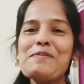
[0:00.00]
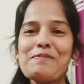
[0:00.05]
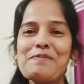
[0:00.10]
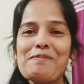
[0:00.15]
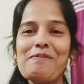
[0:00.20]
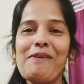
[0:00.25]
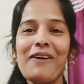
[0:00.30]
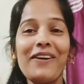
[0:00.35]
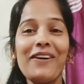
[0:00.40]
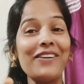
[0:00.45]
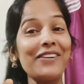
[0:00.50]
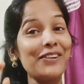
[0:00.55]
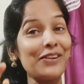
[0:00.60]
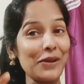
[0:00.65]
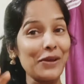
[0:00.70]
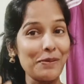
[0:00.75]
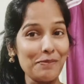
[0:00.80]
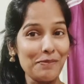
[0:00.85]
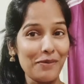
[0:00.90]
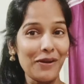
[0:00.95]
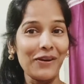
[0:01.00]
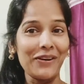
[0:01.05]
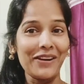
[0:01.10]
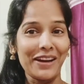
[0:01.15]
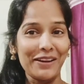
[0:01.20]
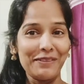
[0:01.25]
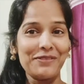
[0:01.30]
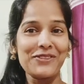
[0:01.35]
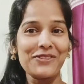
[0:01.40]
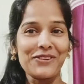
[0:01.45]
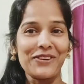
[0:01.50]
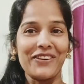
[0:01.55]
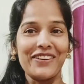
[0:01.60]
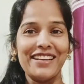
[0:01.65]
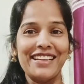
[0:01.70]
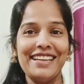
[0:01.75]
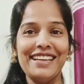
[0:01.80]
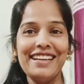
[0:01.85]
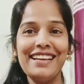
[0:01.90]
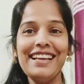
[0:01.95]
ব্লগ নয় ব্লগ
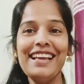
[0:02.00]
সরি